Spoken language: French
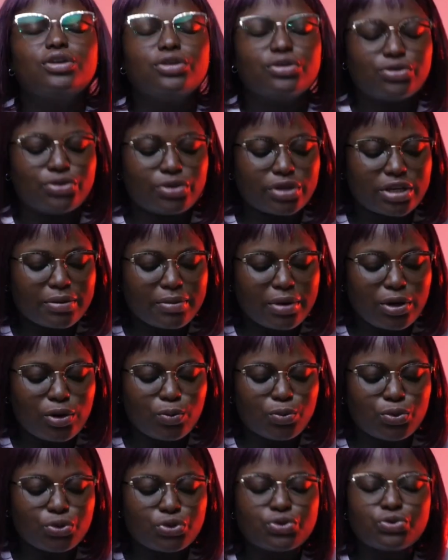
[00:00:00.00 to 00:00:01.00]
Ce qui m'a le
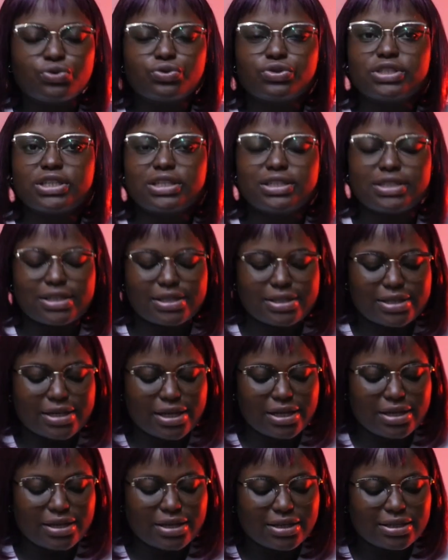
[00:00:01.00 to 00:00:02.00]
plus touché chez
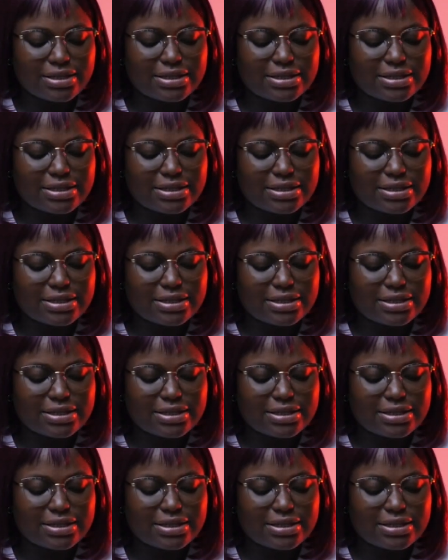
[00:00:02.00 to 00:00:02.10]
elle,